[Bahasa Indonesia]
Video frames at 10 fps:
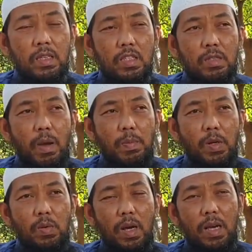Sebab
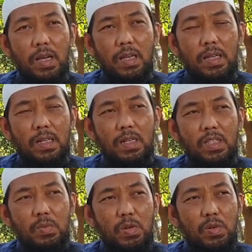kedua
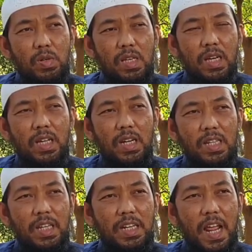disebut dunia karena
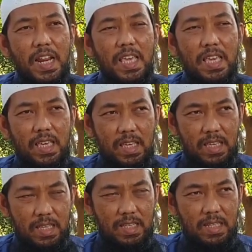dia dani.
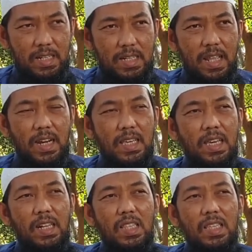Dani
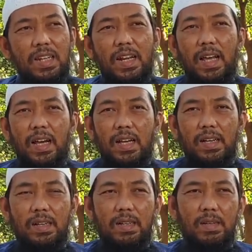artinya rendah,
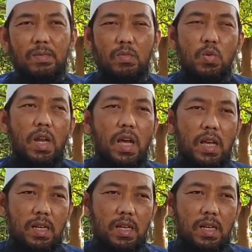murah.